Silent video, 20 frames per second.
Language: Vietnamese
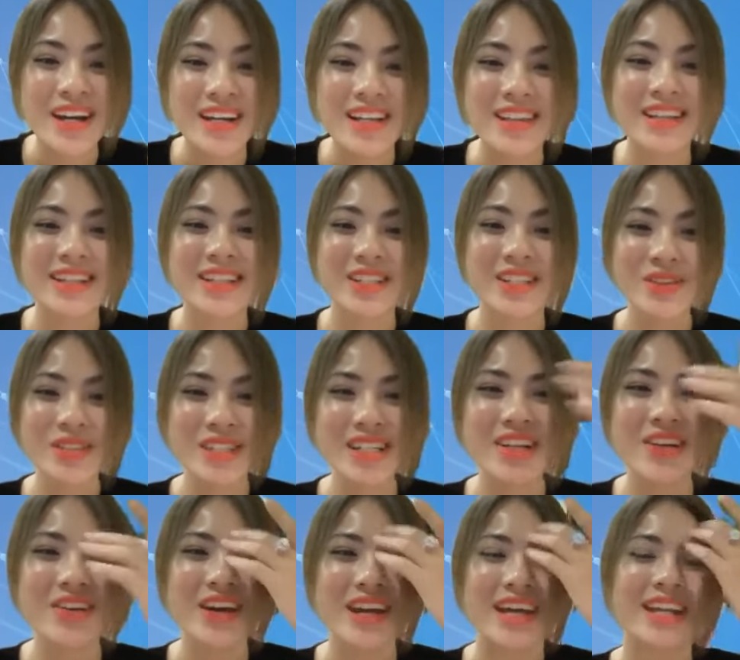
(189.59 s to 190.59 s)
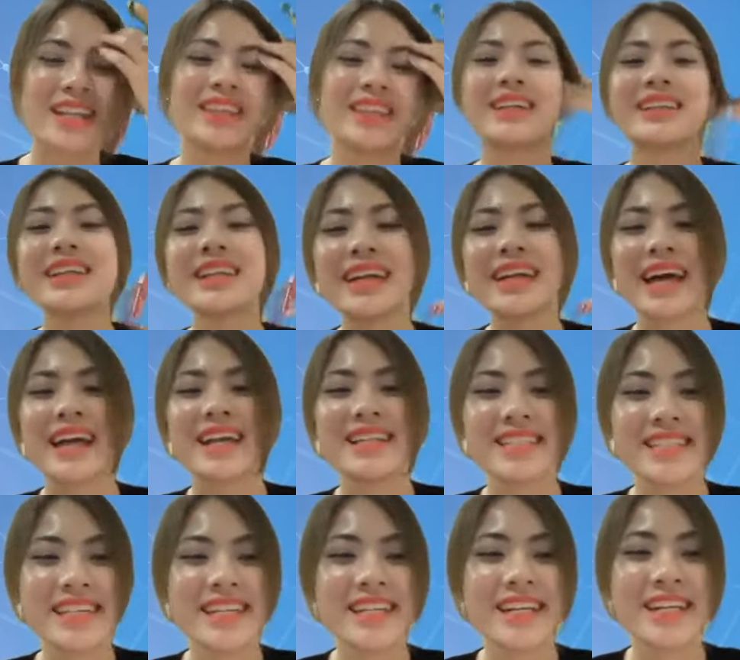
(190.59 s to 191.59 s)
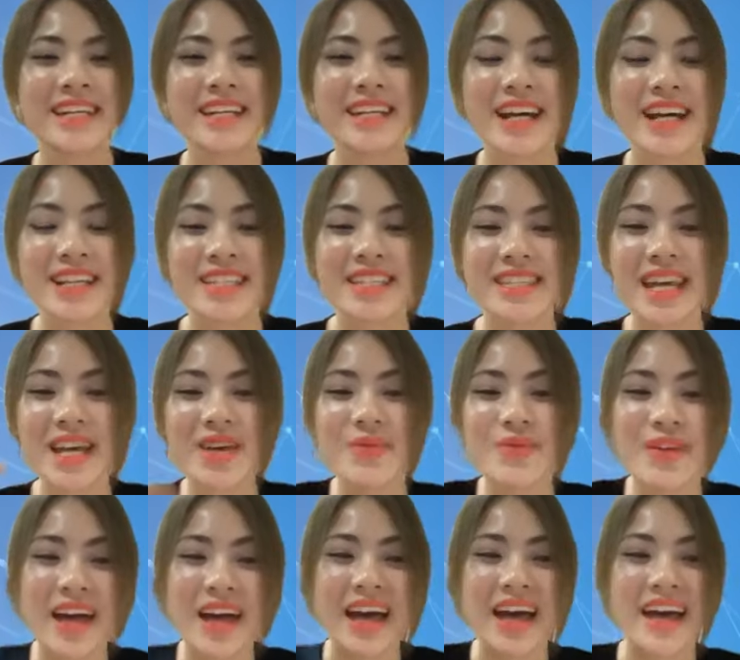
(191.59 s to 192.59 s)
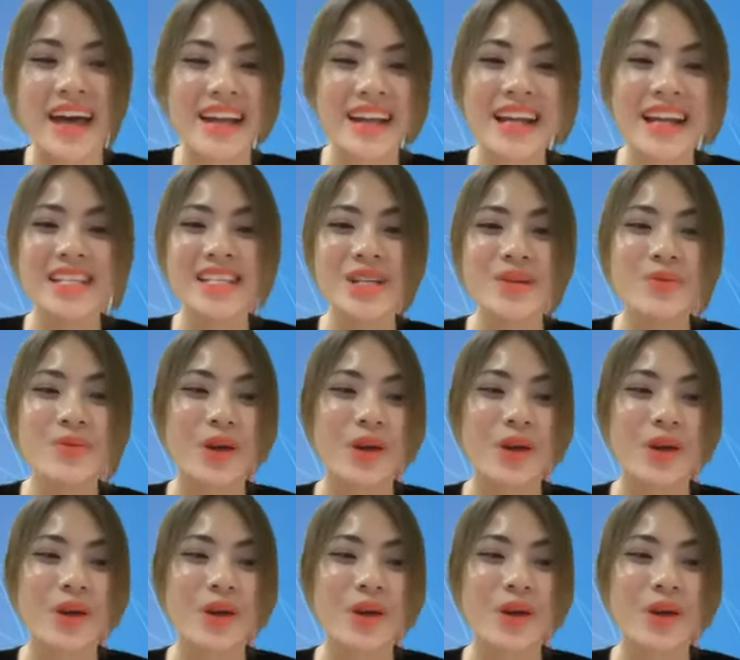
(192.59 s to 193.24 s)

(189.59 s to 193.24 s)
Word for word: lời chúc sức khỏe tới tất cả anh chị đang xem cái livestream